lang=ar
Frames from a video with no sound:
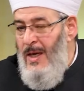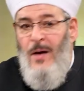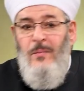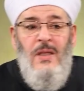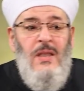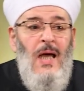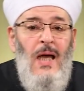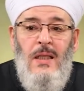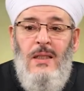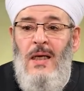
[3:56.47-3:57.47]
الأمر
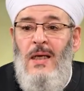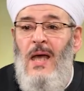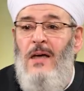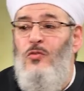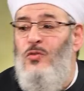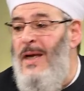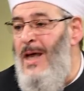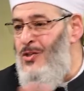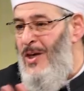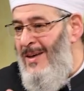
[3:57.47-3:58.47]
الثالث كي لا
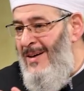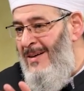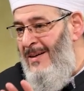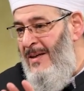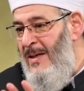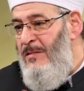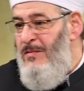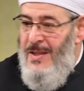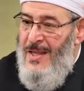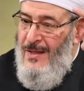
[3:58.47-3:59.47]
يفوتنا شيء
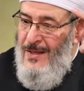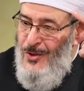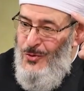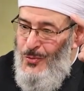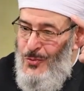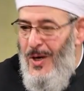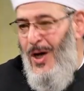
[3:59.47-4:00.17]
فالذاكرة